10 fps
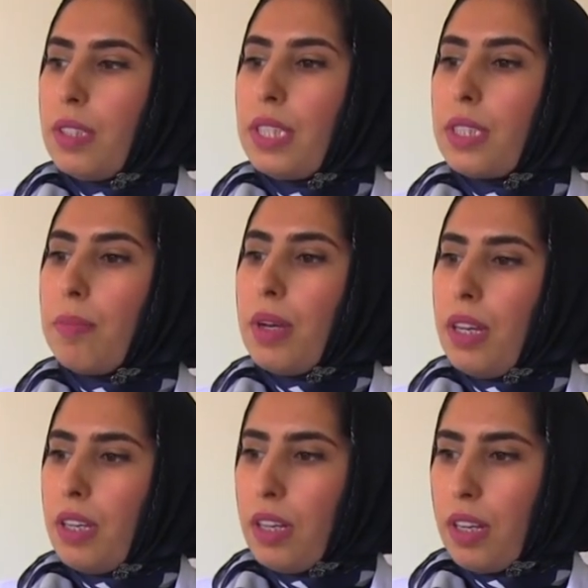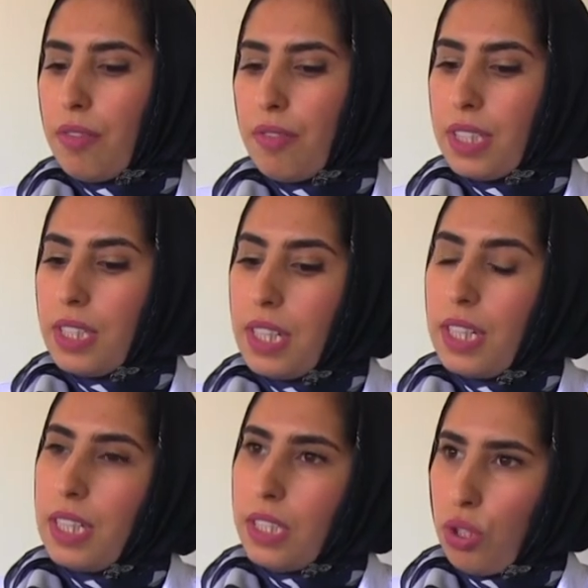بالنسبه لافاز
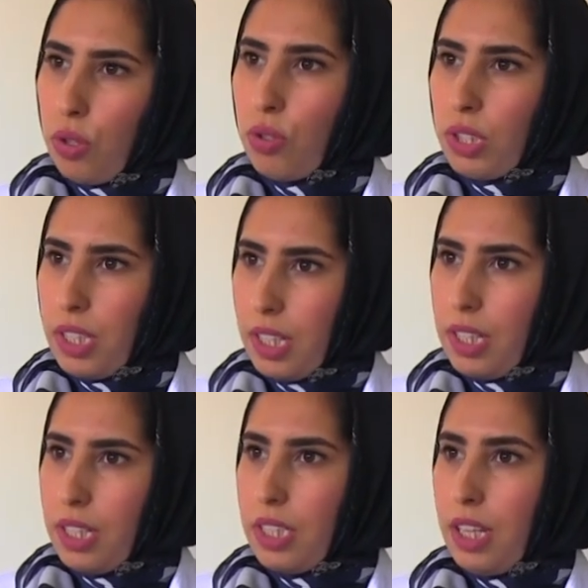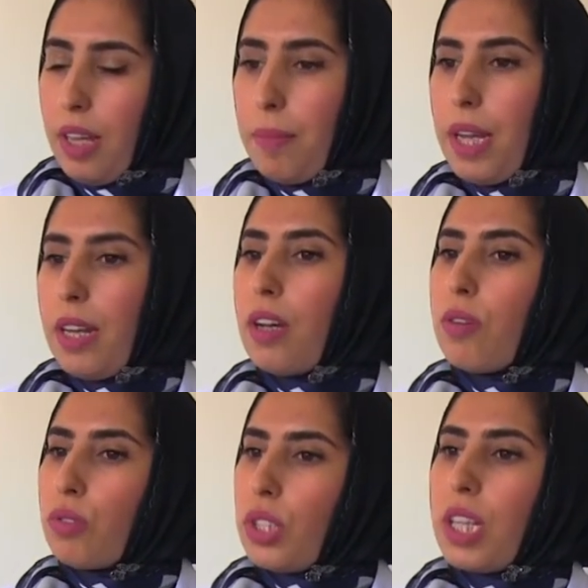الثانيه الشهور الثانيه ديال الحماله
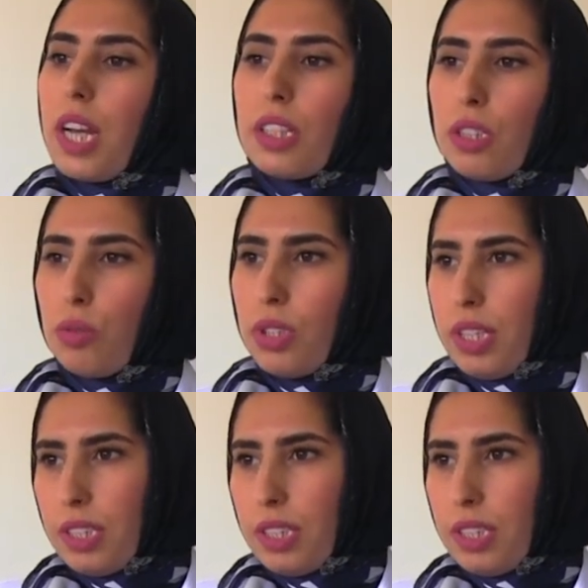اون جينيرال كدوز